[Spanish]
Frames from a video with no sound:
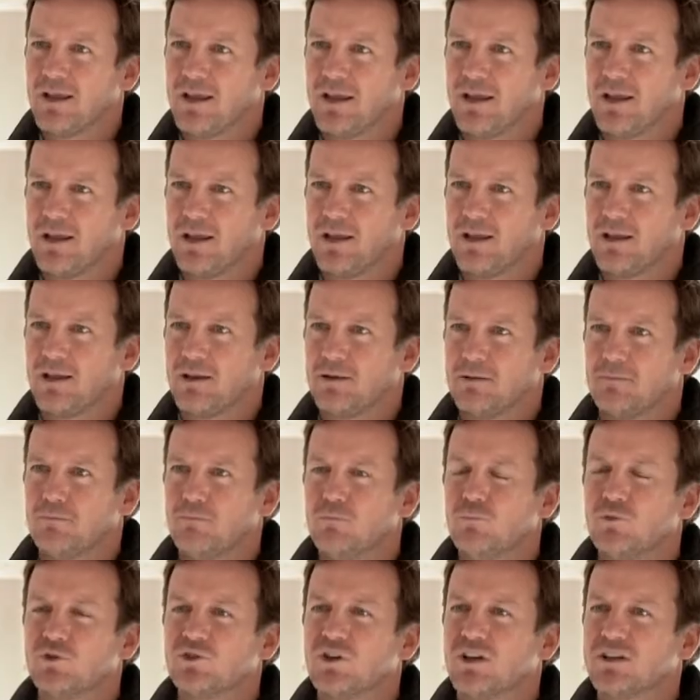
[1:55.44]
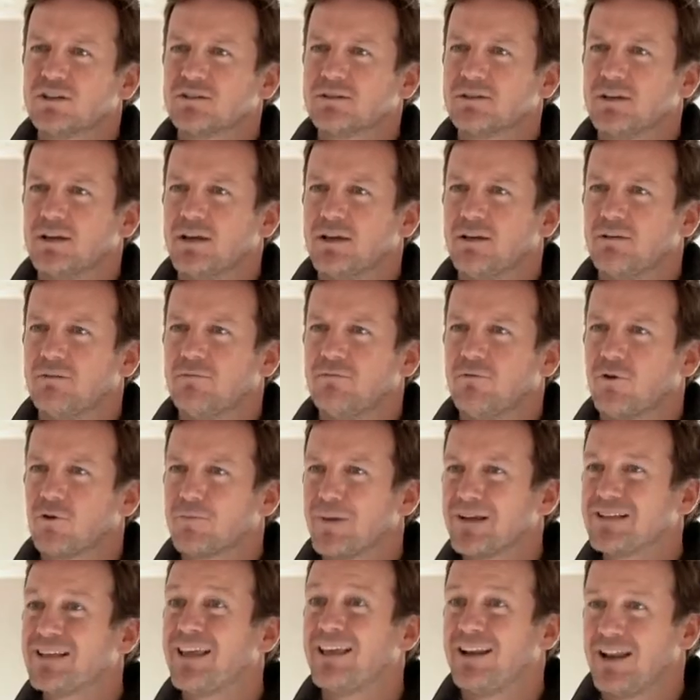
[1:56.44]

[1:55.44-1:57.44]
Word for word: eh, en muchas eh, formas